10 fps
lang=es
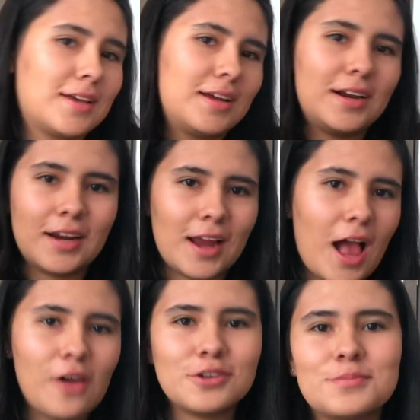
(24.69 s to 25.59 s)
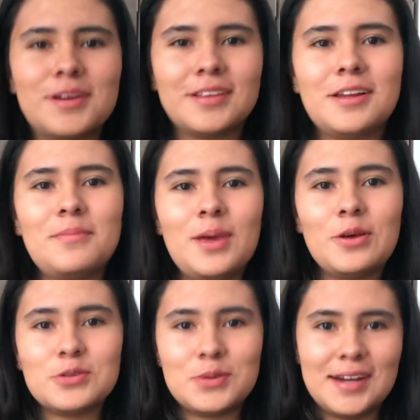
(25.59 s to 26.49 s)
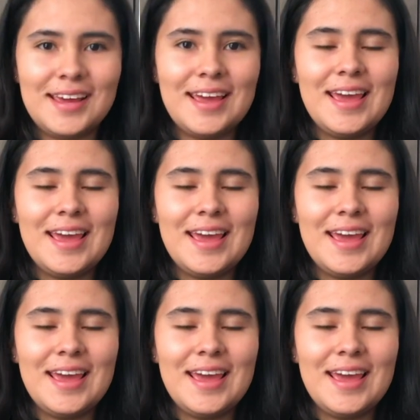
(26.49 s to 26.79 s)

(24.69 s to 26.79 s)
queden relajados, miren el video sobre